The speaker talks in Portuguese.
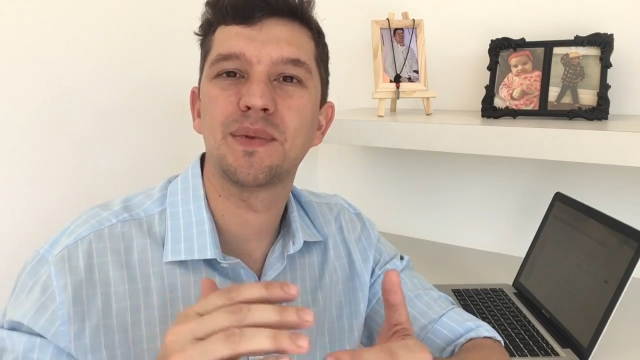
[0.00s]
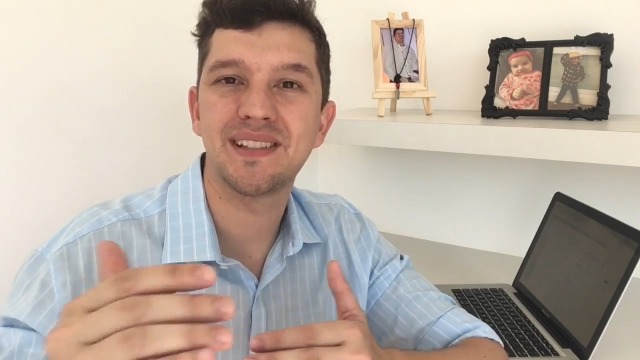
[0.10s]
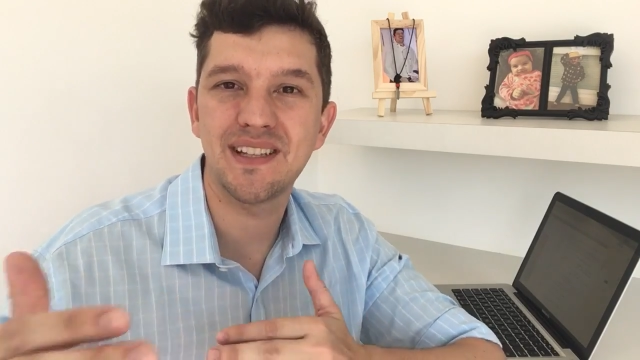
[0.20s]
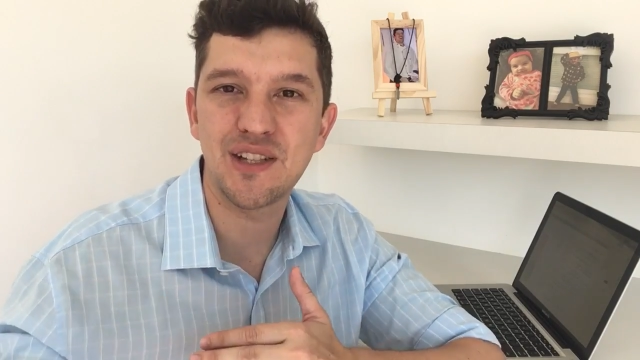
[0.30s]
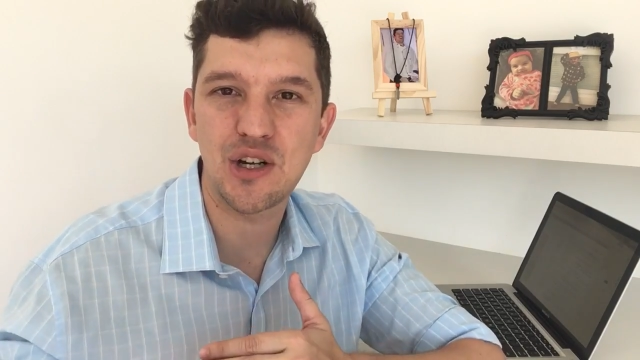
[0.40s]
ela
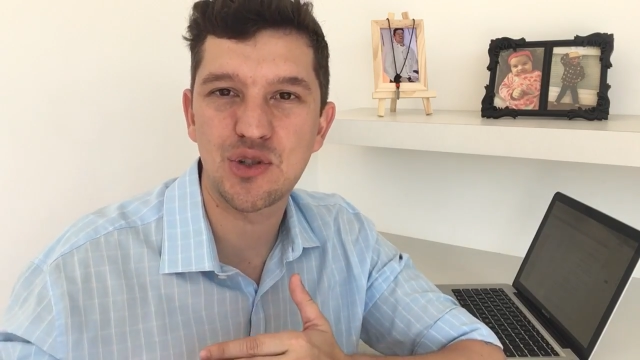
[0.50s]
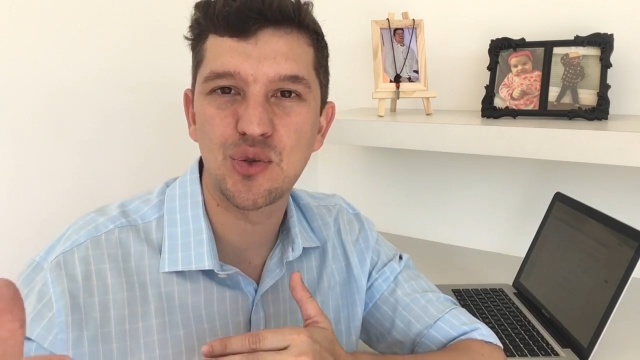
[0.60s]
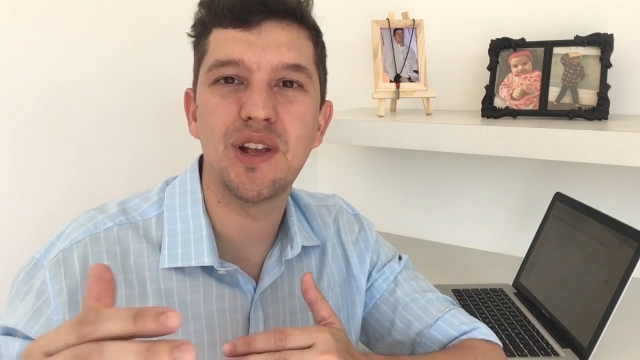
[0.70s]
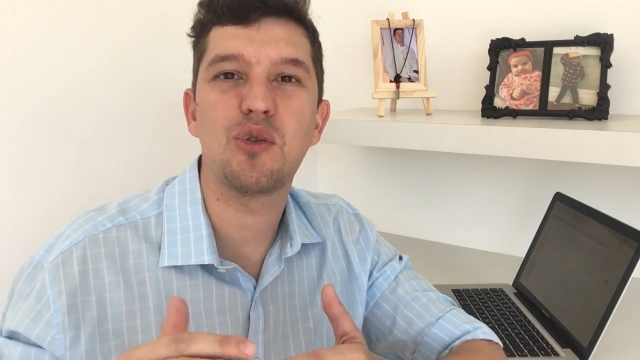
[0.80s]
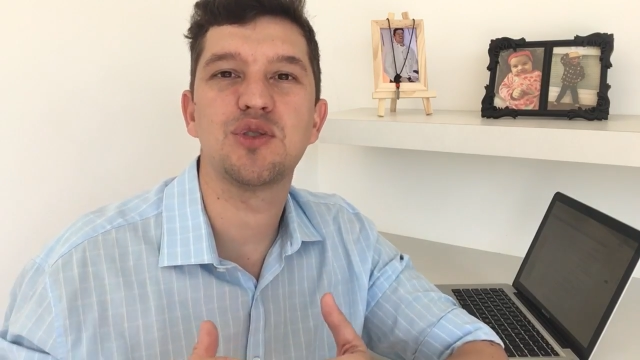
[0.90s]
precisa de
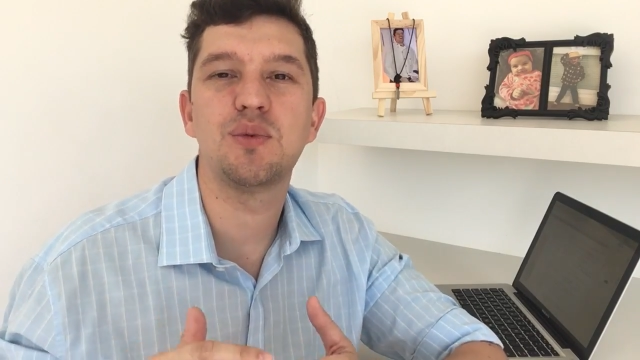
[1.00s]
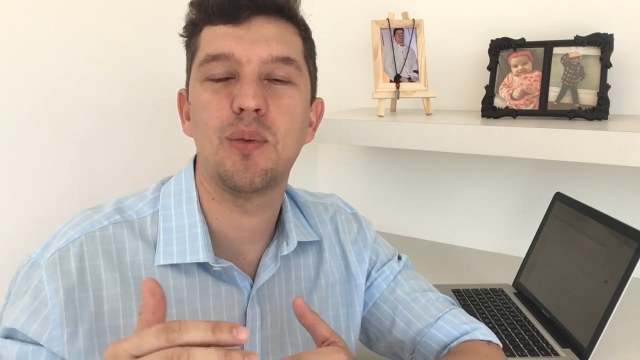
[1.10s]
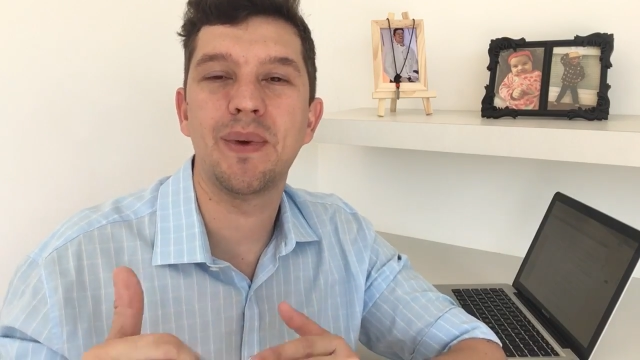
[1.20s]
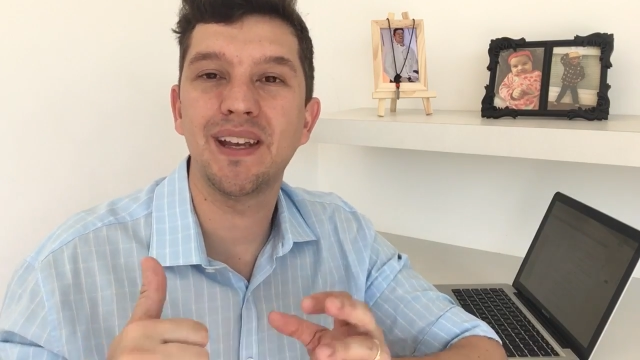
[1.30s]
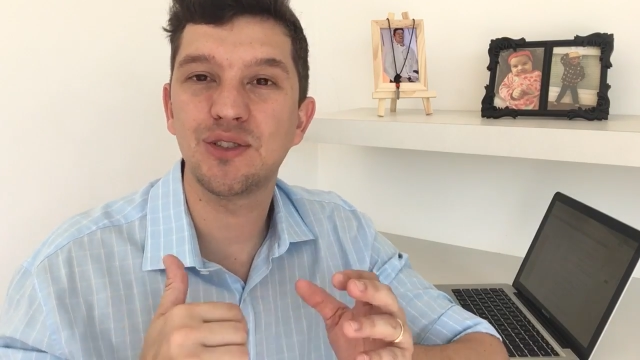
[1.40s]
ajuda em alguns
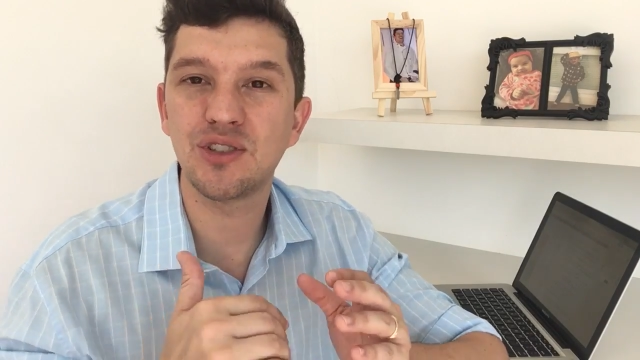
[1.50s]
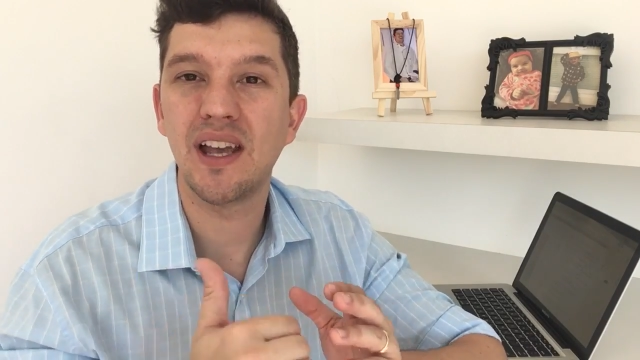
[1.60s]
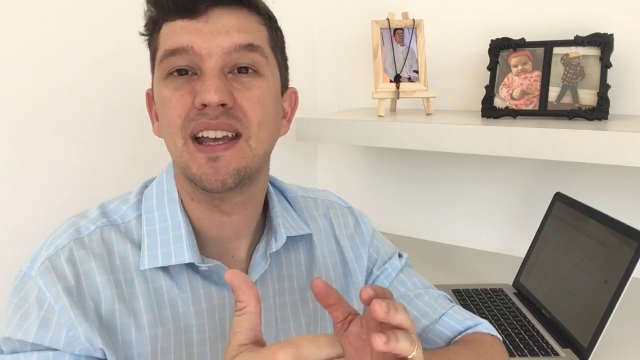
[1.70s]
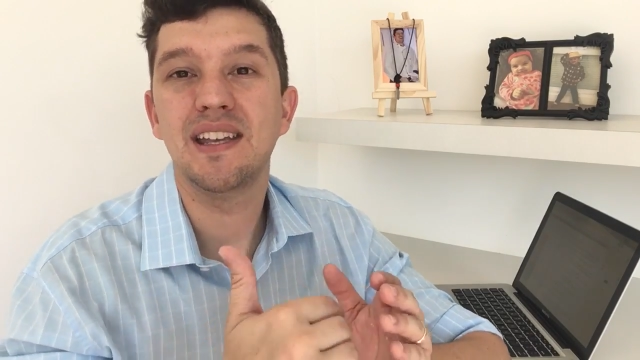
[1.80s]
momentos,